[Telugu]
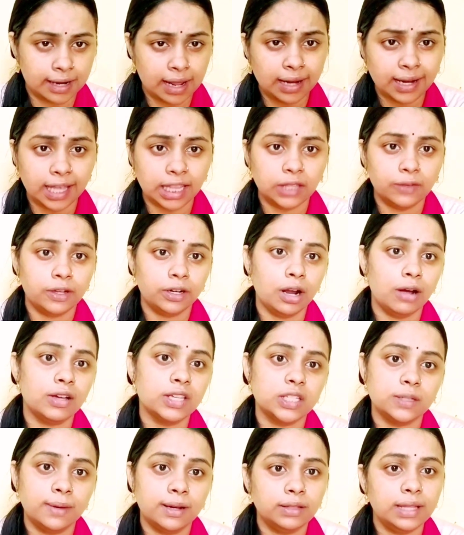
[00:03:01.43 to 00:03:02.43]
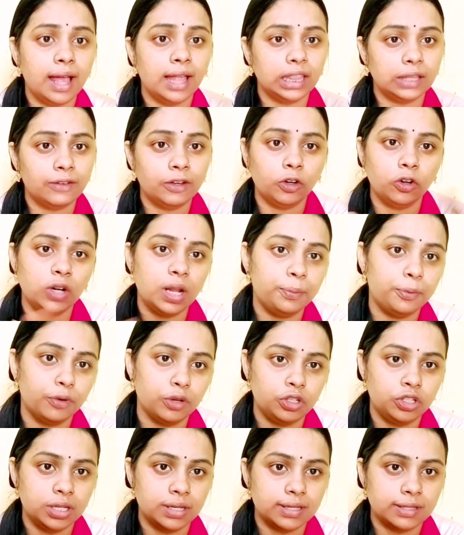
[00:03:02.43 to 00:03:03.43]
జనాలకి ఎంతవరకు అవసరమైతే అంతవరకు
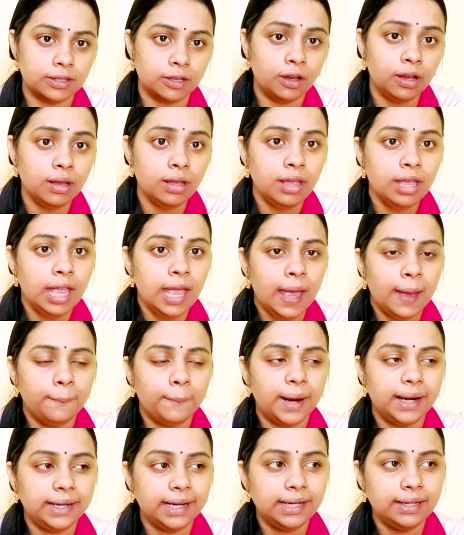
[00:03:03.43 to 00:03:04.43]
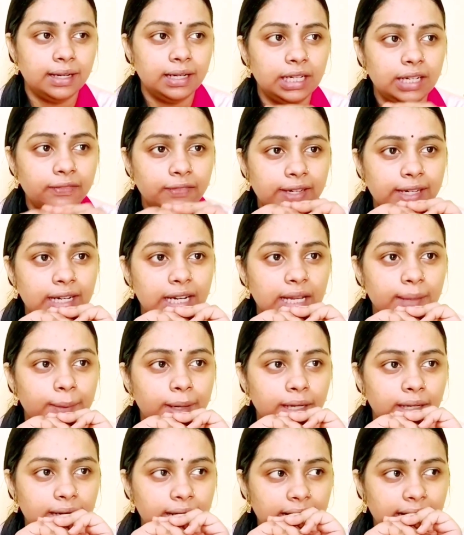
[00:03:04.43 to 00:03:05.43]
పోస్ట్ చేస్తాం బట్ ఏంటంటే వీళ్ళు
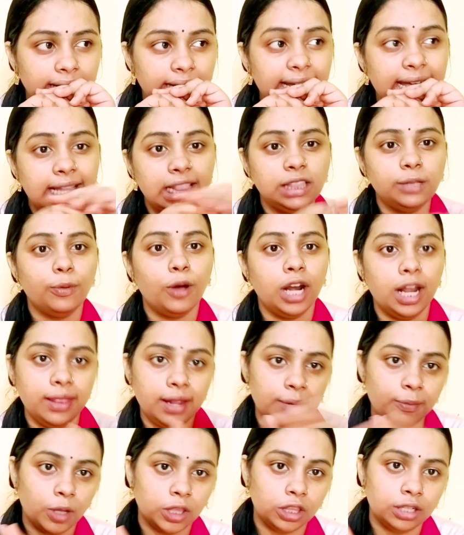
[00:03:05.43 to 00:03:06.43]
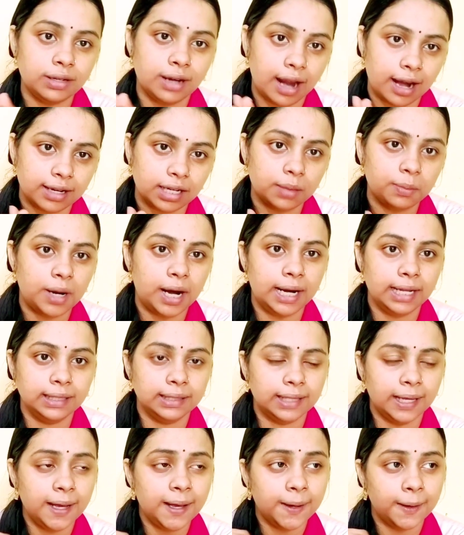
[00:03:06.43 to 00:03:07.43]
ఏమంటున్నారంటే హెల్త్ బాగాలేదని మొత్తం నాటకం
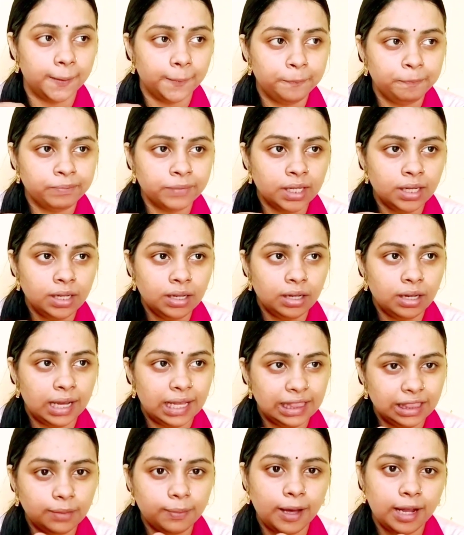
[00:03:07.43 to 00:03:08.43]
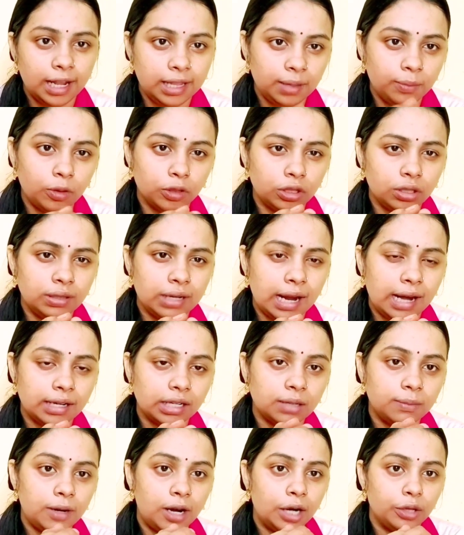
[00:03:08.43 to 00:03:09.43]
ఆడిందా హెల్త్ బాగాలేదని మొత్తం
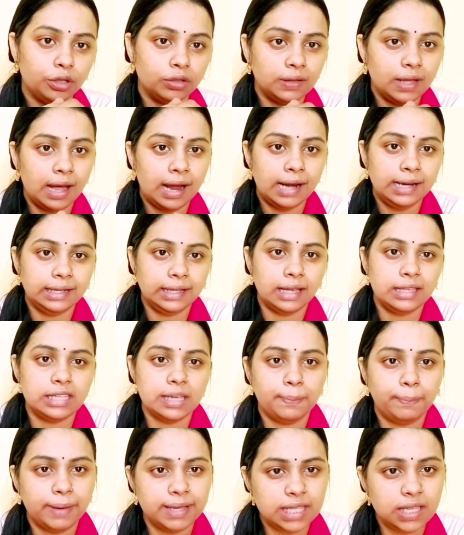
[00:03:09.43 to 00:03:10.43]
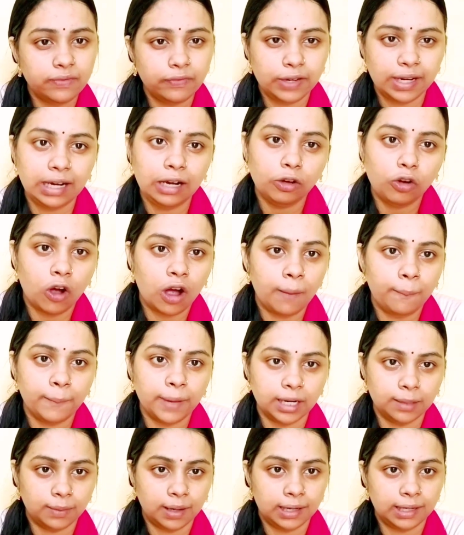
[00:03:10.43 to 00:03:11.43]
నాటకం ఆడుతుందా ఆంటీ అని చెప్పేసి వీళ్ళ
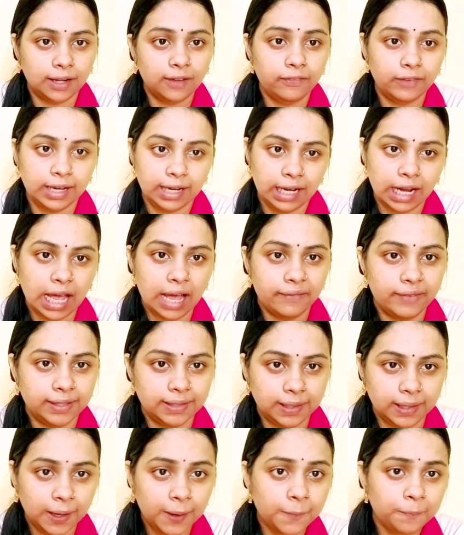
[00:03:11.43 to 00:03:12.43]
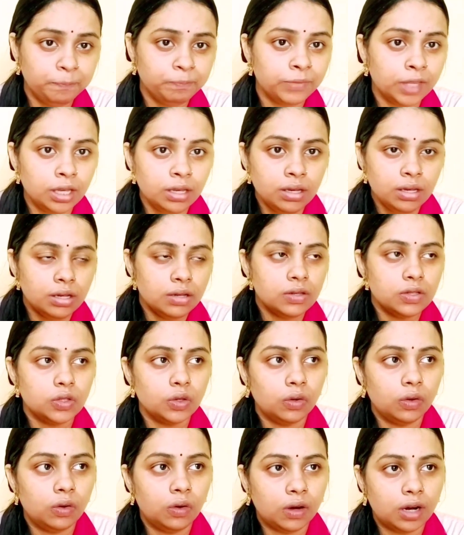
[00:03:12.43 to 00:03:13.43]
కోపం అనమాట వీళ్ళ ఆవేదన
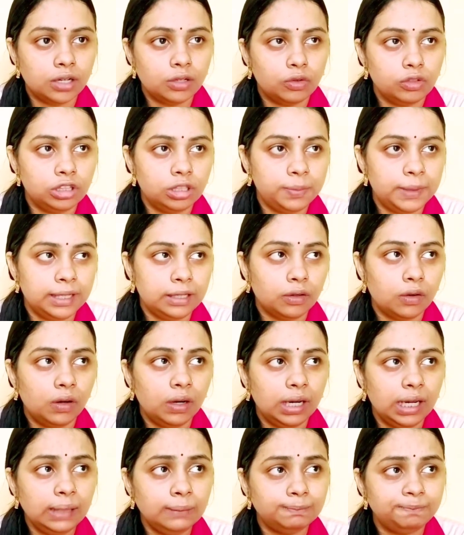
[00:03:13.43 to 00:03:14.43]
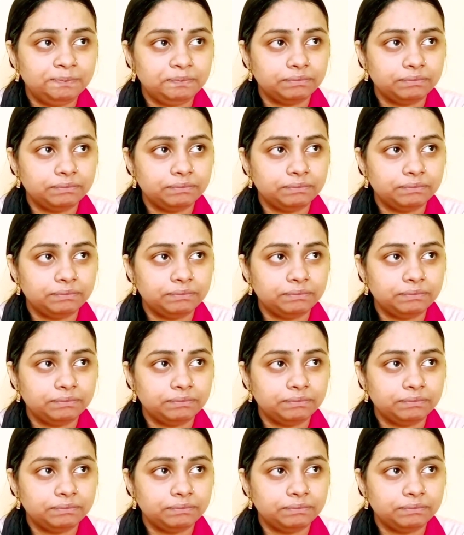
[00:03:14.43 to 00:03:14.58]
సో ఒక్కటి గుర్తుపెట్టుకోండి